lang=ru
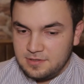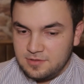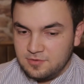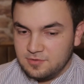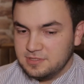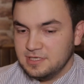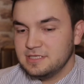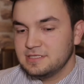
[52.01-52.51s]

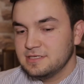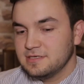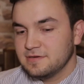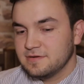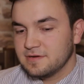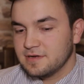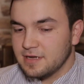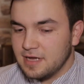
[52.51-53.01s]
Ну,
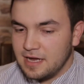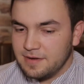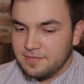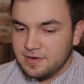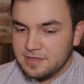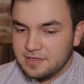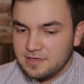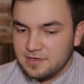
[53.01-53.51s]
дети, как
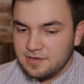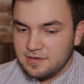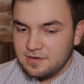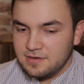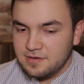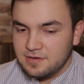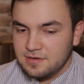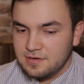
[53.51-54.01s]
бы это
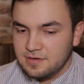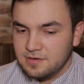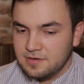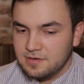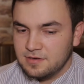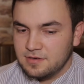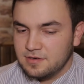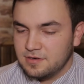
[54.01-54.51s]

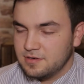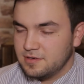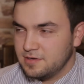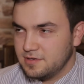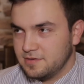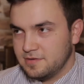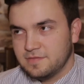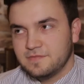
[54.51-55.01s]
Э,
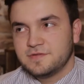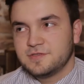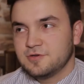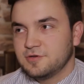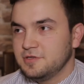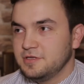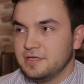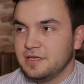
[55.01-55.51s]

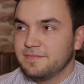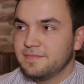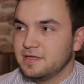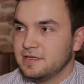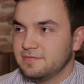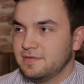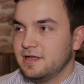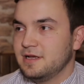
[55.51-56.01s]
все не
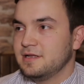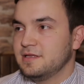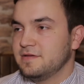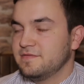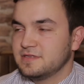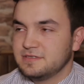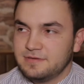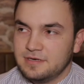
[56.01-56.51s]
понимали,
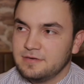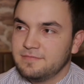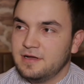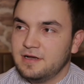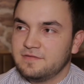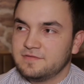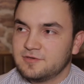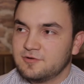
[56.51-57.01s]
не
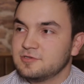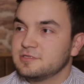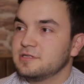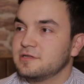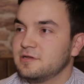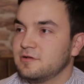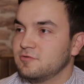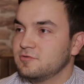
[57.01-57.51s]
воспринимали
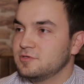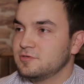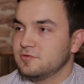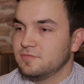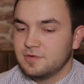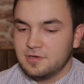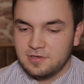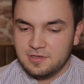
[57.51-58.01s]
взрослые люди,
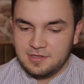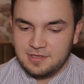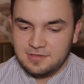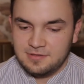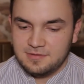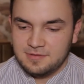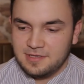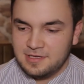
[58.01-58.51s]
думали,
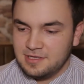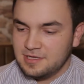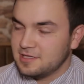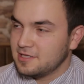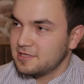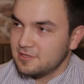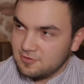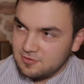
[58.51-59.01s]
да
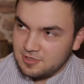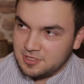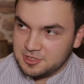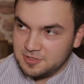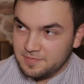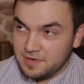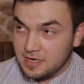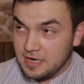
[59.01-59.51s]
нет, это тут
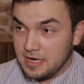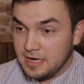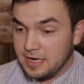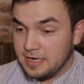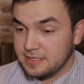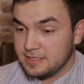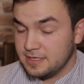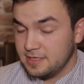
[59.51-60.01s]
ошибка
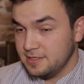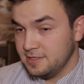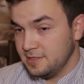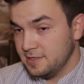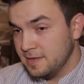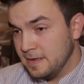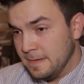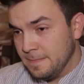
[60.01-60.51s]
какая-то,
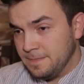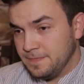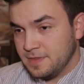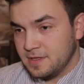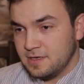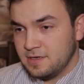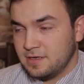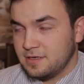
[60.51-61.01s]
и
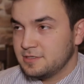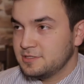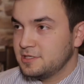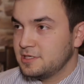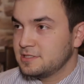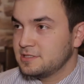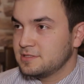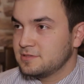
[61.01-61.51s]

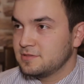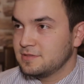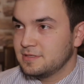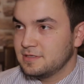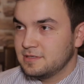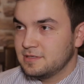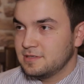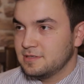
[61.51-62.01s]
сейчас
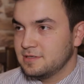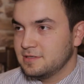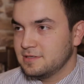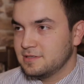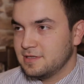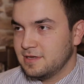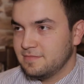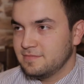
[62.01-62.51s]

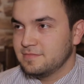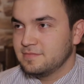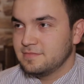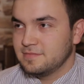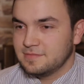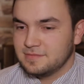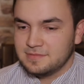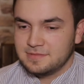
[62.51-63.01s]
э, э, там
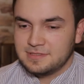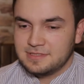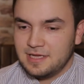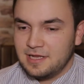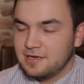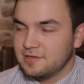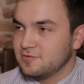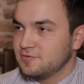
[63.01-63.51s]

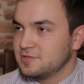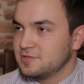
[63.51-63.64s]
Сталин